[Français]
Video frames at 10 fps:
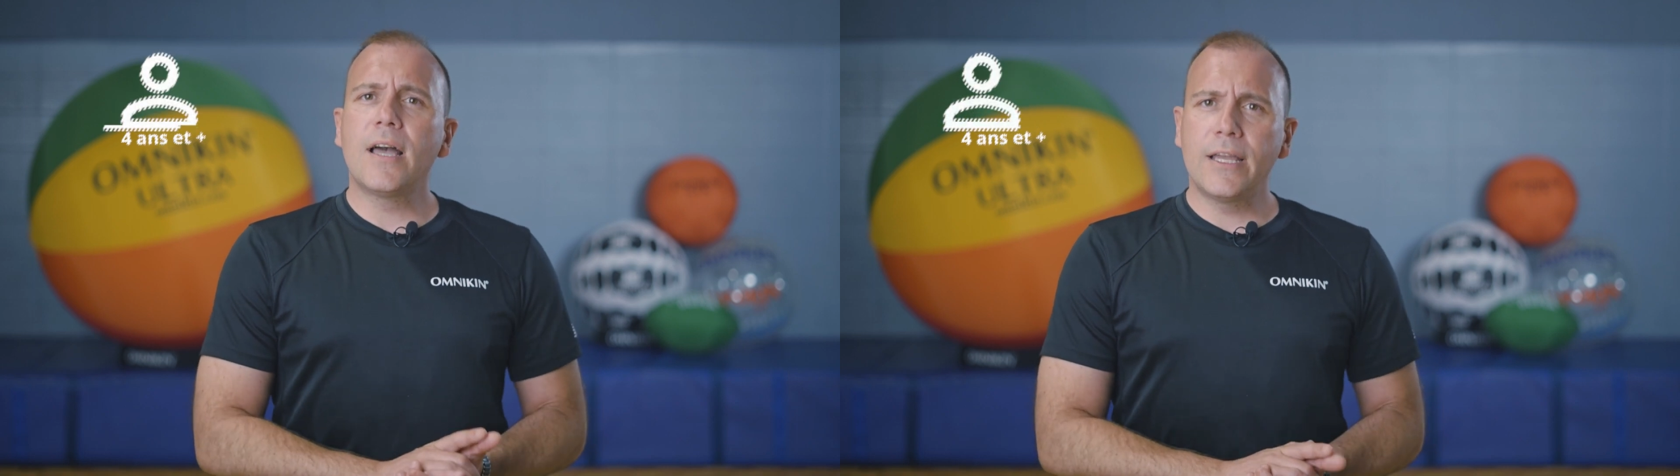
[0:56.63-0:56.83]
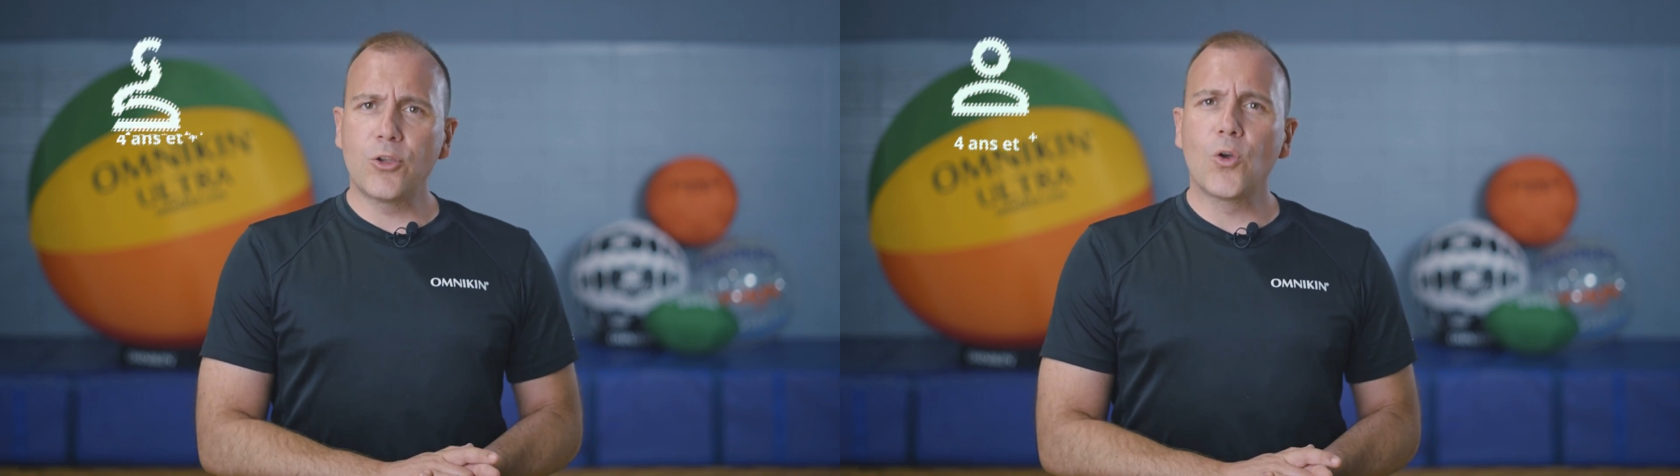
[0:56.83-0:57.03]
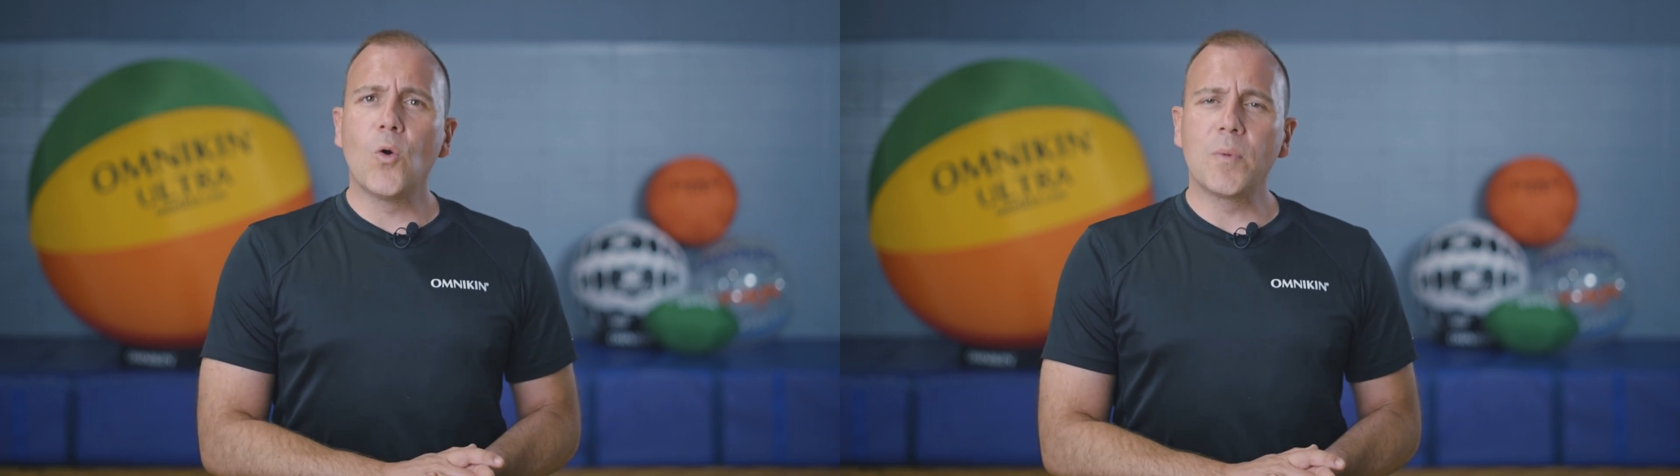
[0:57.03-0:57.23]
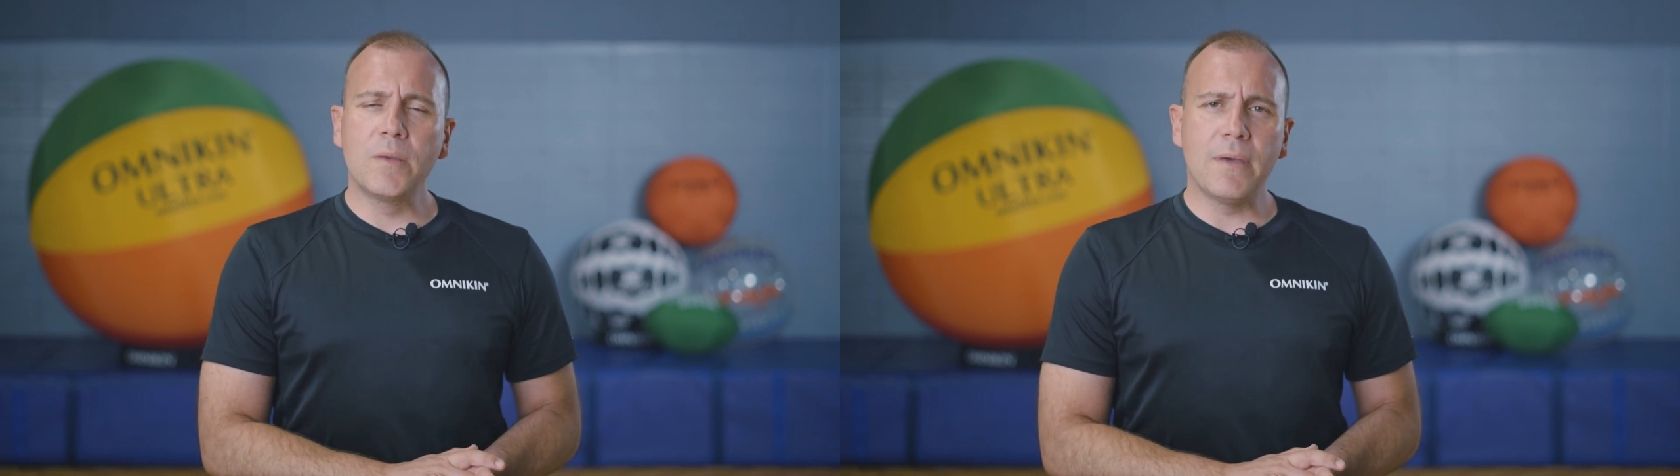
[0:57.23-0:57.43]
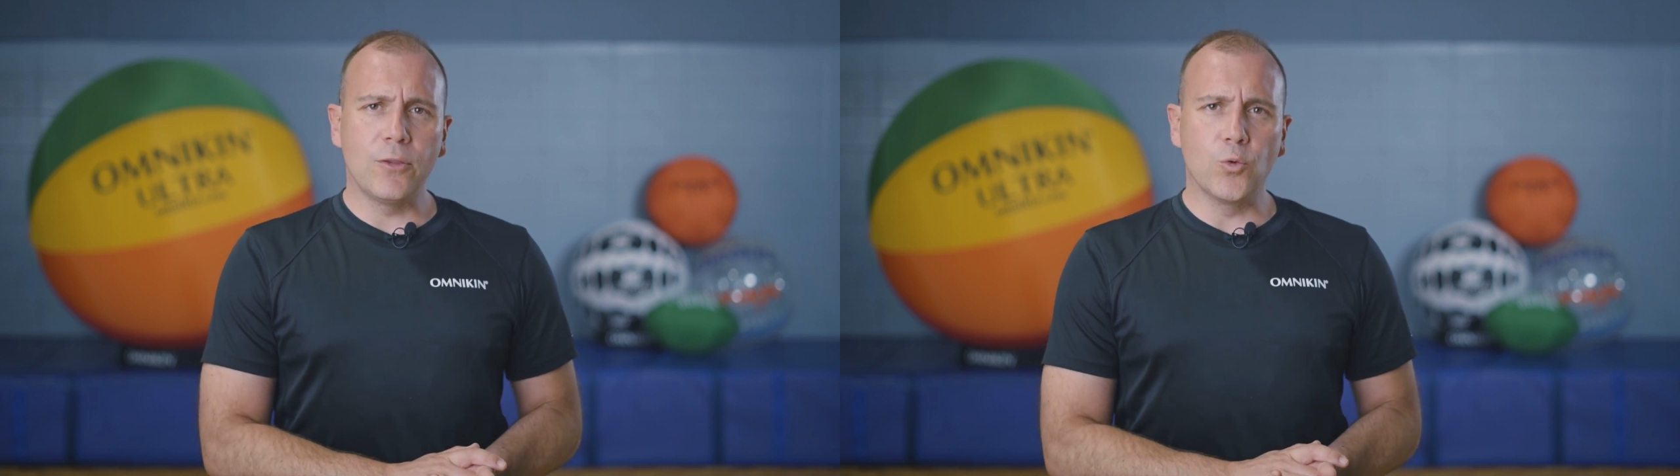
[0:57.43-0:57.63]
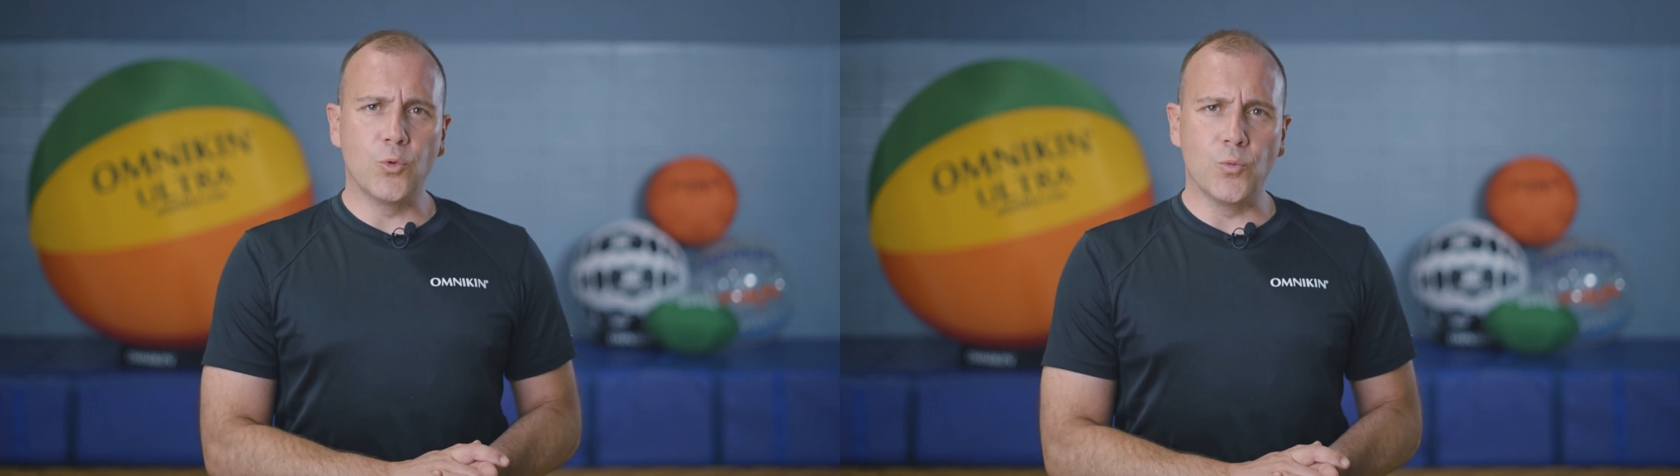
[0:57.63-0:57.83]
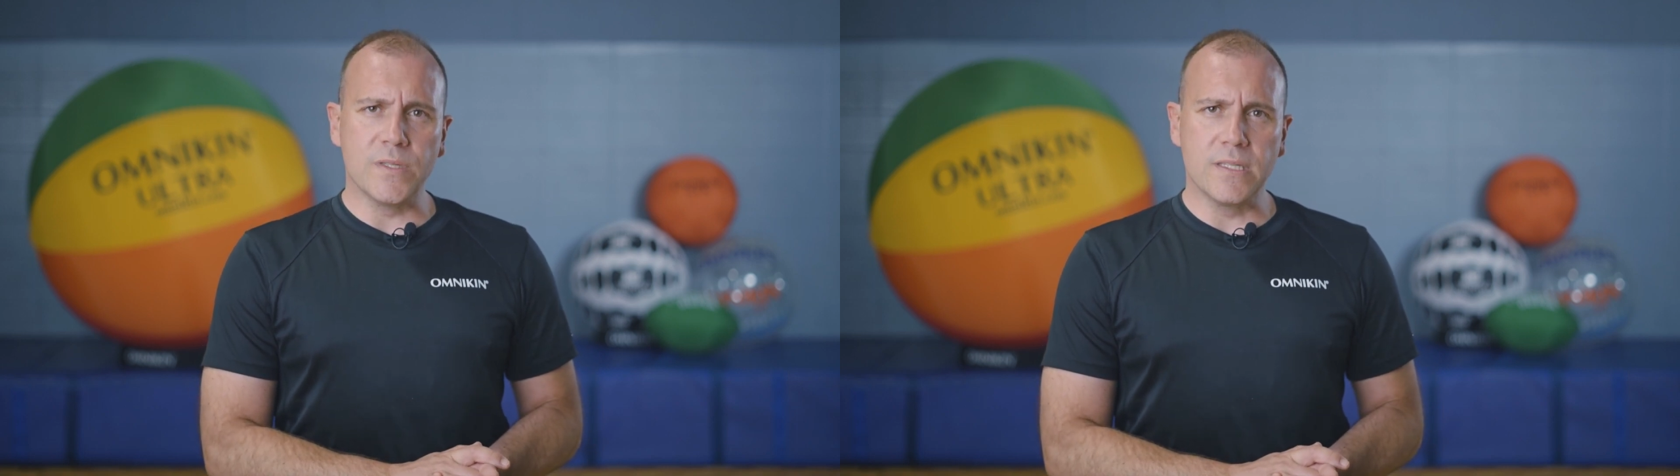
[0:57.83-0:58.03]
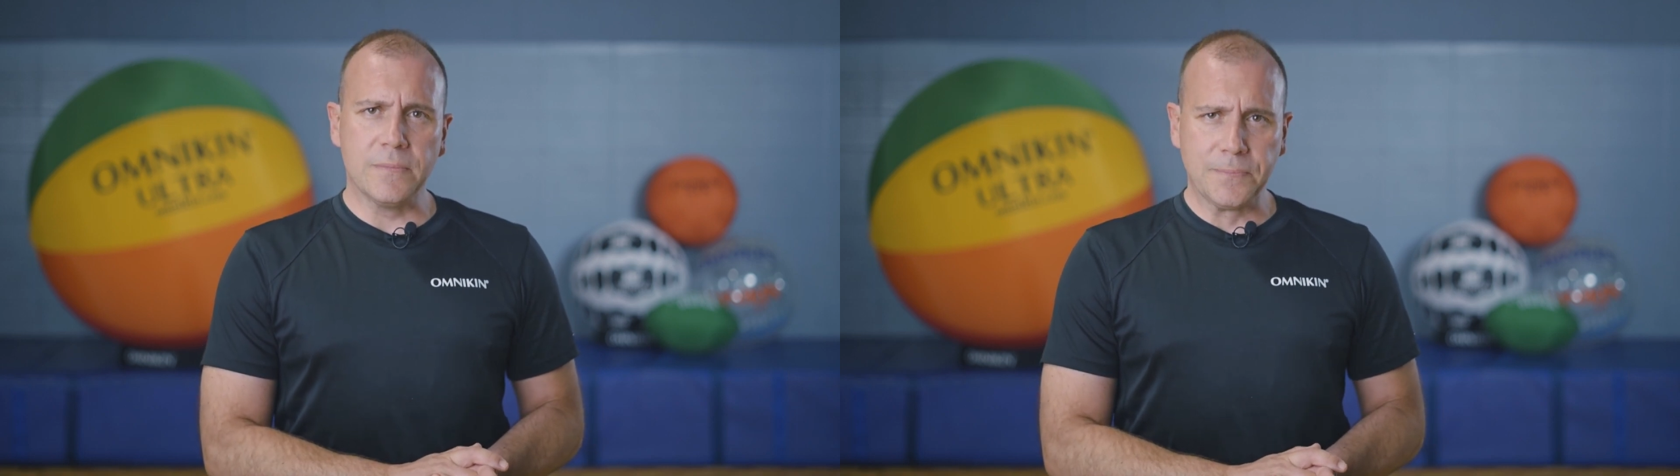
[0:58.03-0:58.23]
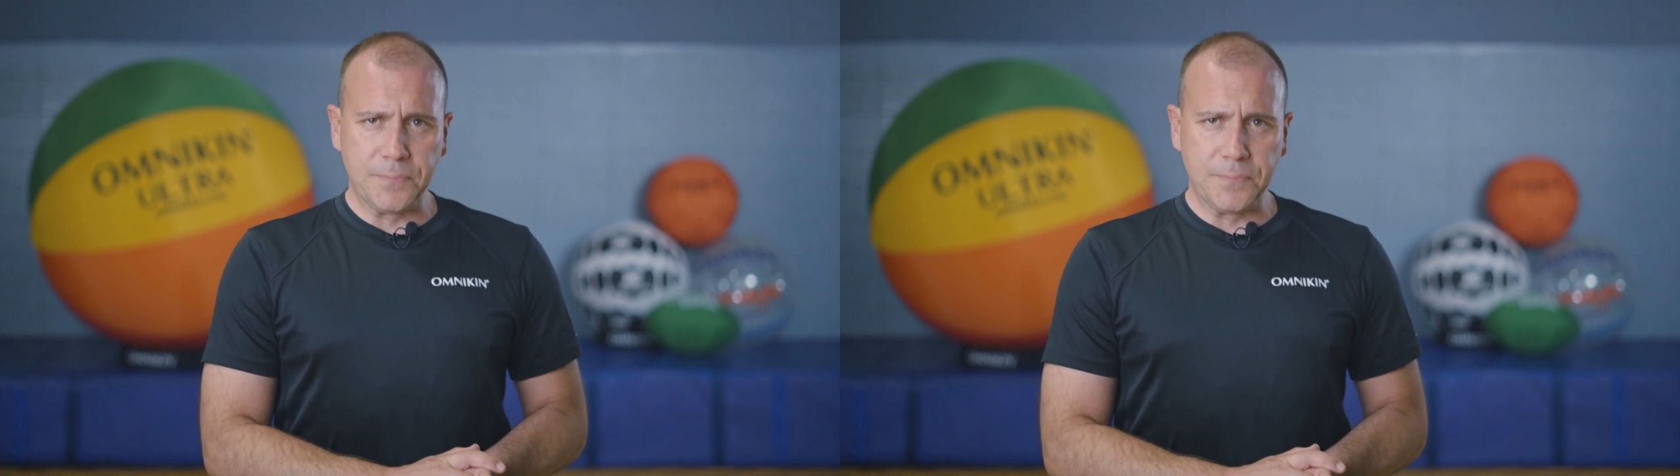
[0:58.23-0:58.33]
à être compris par nos tout-petits.